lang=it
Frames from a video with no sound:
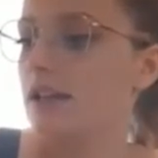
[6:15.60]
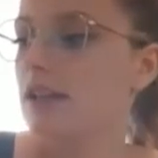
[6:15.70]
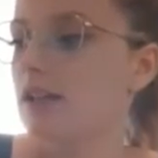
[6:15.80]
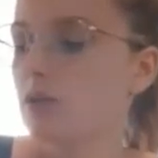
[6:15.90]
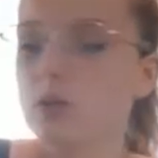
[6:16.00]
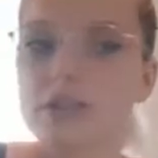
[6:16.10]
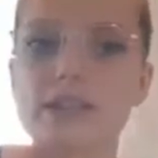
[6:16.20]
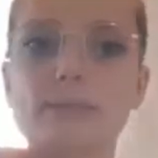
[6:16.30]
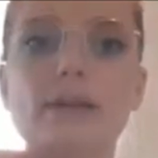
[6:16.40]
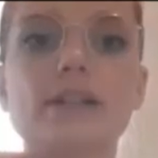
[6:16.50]
i due
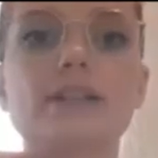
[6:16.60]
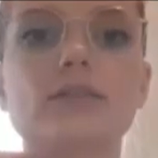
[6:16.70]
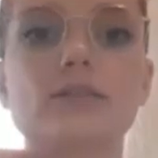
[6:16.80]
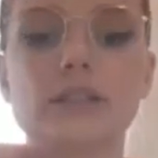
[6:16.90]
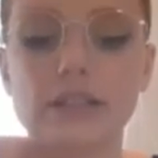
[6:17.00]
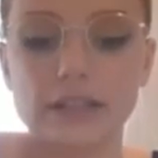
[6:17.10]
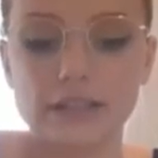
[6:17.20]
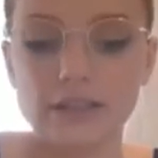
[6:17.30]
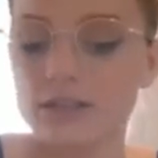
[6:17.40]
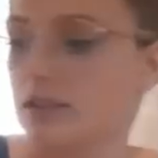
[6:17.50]

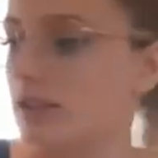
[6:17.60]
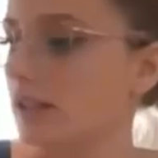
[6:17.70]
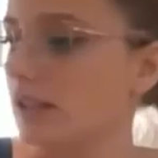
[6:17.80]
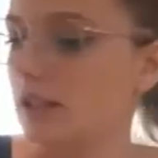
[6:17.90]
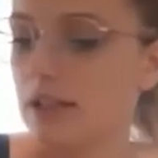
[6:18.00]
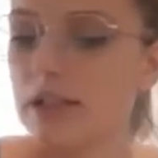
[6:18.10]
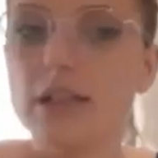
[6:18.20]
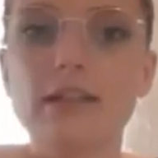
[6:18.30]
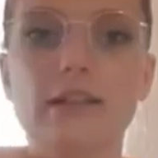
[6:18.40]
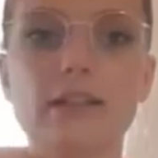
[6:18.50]
spazzolini
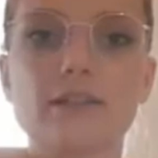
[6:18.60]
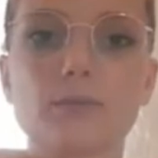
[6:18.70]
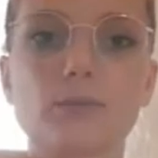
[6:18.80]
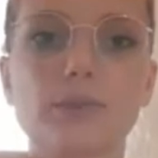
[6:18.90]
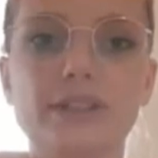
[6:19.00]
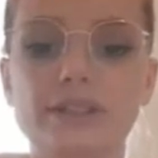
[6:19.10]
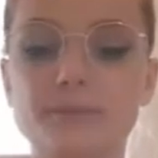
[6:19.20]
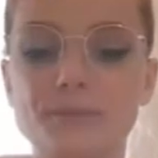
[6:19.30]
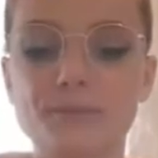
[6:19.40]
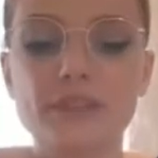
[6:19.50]
e le
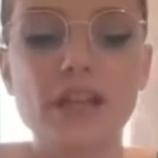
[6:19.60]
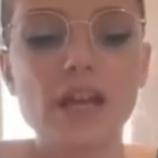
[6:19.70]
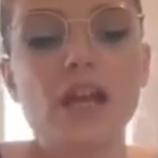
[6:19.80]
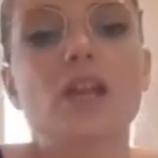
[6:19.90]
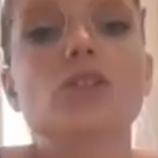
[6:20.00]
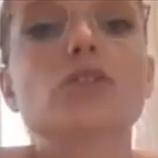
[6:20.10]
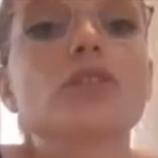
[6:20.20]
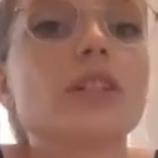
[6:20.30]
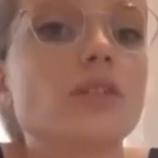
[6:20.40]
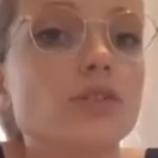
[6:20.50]
spugne sono
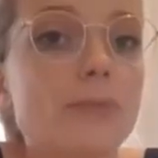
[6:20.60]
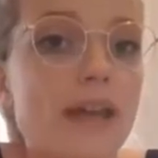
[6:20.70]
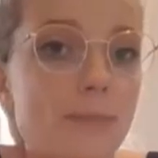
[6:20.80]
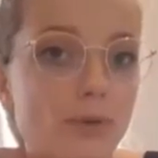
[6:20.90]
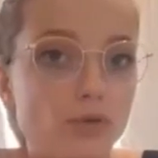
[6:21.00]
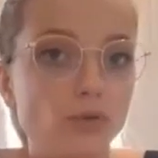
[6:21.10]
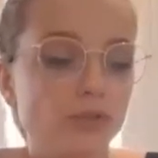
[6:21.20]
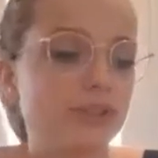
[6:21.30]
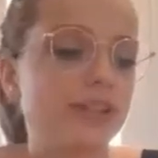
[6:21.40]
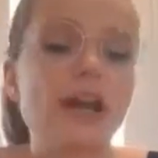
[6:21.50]
secondo me
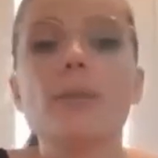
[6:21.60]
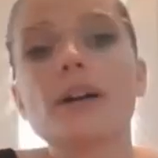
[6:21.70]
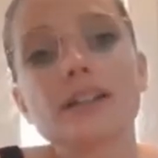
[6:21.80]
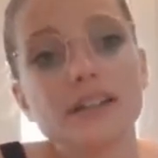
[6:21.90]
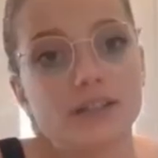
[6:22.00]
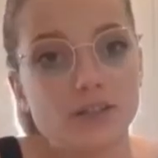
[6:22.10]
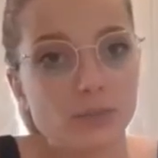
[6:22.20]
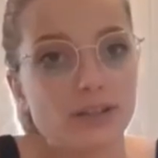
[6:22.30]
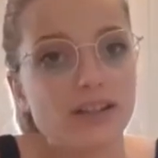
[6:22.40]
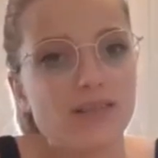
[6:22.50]
prodotti, a parte gli
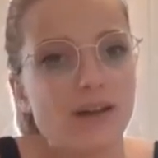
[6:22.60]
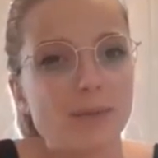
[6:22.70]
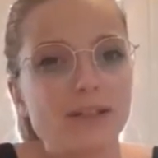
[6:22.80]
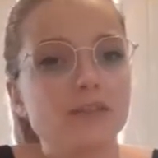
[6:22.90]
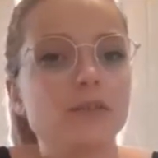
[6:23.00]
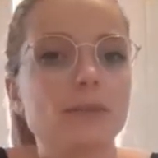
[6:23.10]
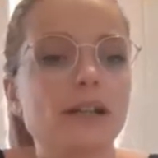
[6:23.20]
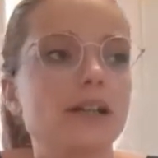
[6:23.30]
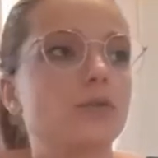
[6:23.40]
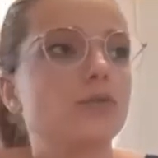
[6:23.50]
assorbenti lavabili, dove
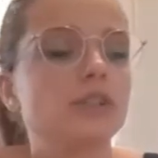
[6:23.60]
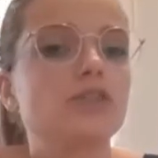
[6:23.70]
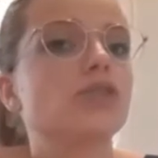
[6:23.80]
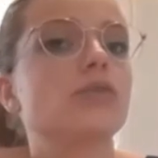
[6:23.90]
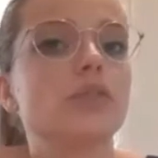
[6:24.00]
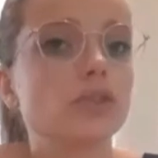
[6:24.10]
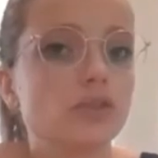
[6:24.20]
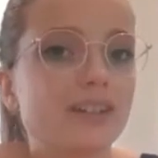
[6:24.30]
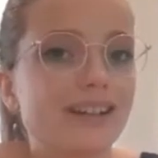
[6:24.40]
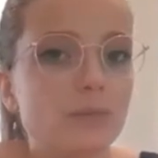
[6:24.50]
magari uno dice non voglio
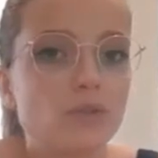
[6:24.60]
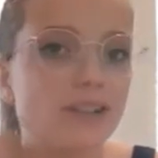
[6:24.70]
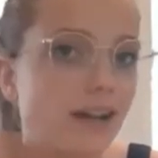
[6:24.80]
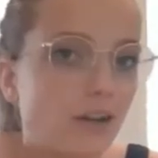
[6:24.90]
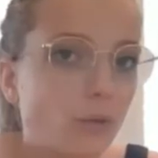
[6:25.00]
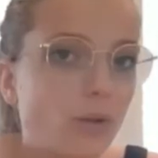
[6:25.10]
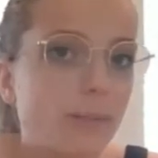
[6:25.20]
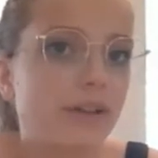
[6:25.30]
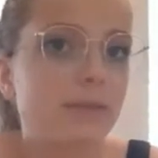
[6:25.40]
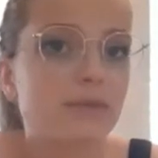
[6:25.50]
toccare il mio sangue
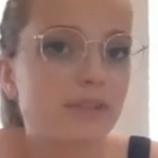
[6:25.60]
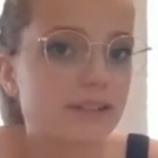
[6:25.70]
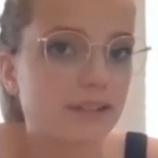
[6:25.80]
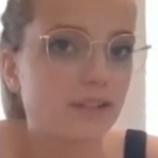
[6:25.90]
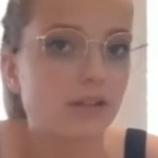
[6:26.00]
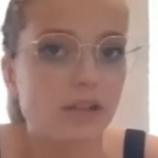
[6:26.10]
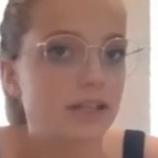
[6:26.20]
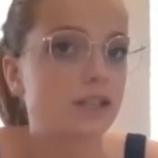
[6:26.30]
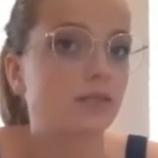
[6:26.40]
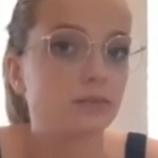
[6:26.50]
perché mi fa senso, anche
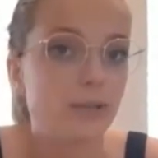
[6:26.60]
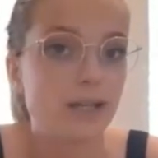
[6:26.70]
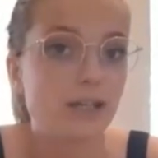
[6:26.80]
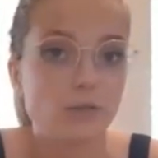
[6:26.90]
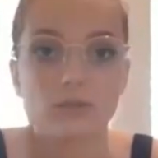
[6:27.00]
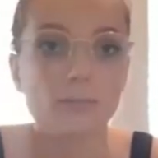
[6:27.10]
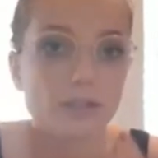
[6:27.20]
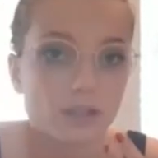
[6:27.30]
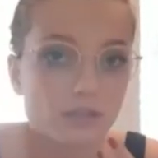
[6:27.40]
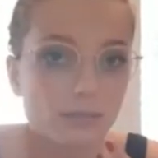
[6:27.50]
se secondo me anche quando ti
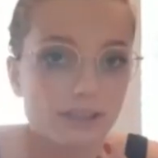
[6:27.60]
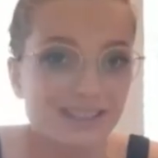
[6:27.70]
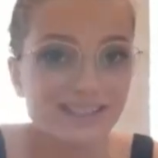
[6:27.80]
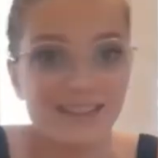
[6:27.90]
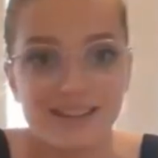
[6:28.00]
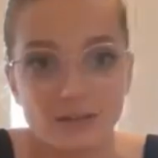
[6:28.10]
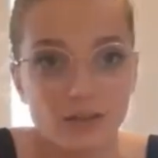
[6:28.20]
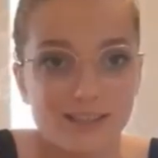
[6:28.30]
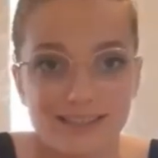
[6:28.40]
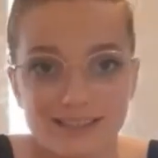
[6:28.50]
metti gli assorbenti interni
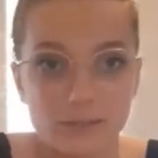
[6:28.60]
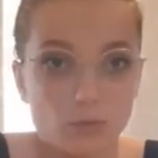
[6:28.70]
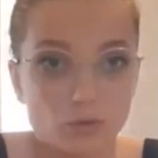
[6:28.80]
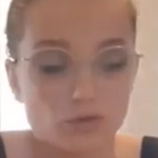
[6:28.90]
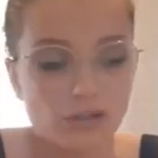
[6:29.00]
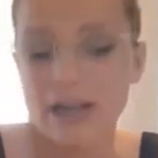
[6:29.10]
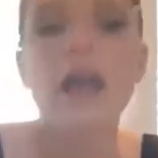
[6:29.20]
anche gli altri può succedere,